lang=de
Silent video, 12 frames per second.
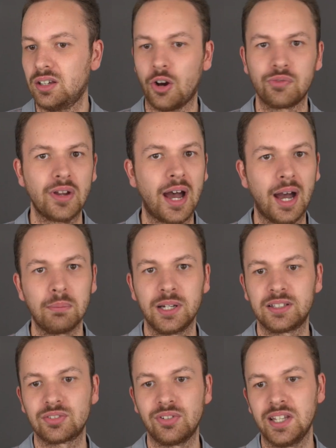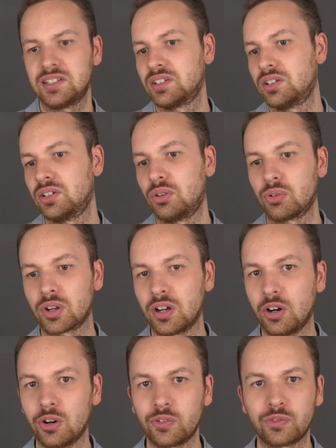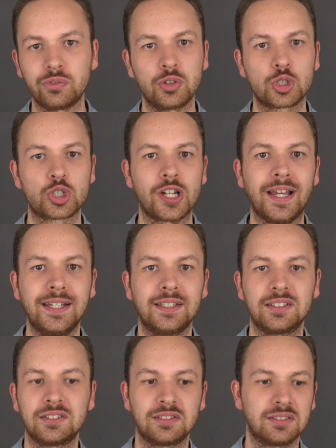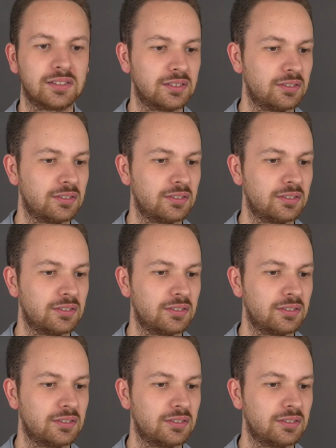auf eine Arbeitsfläche oder auf eine Stein,